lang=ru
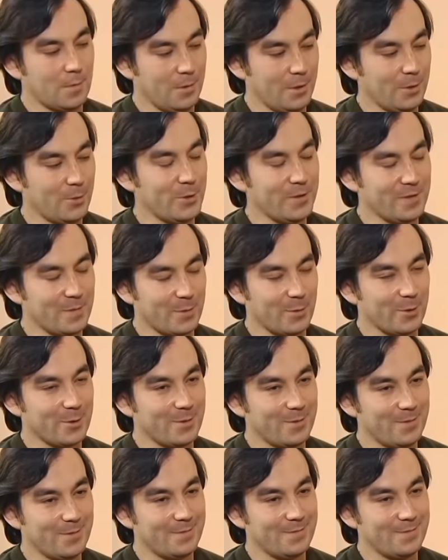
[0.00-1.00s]
Следующий
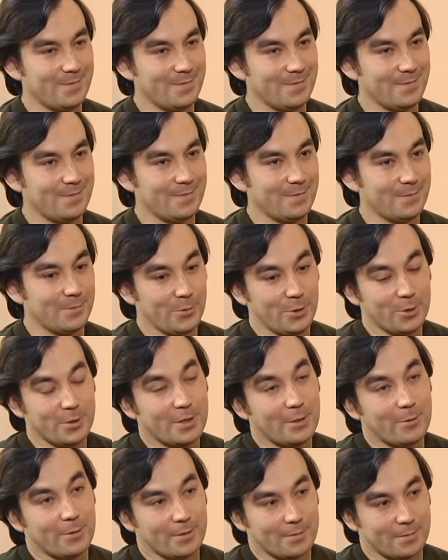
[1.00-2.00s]
вопрос. Не
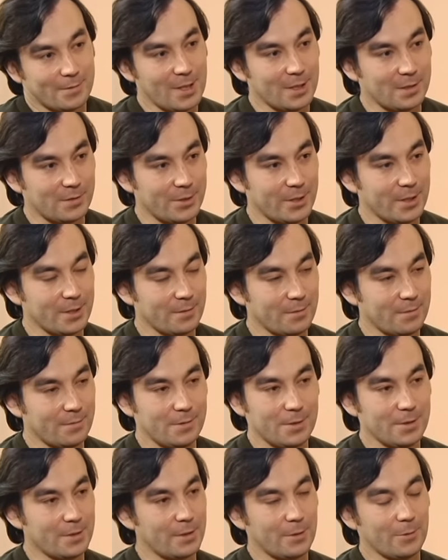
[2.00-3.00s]
знаю, как отвечать.
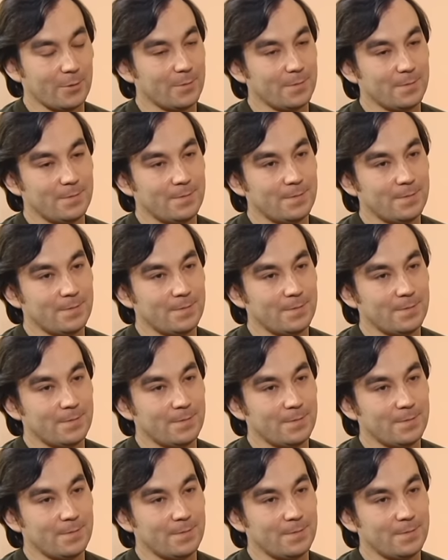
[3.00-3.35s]
Не знаю.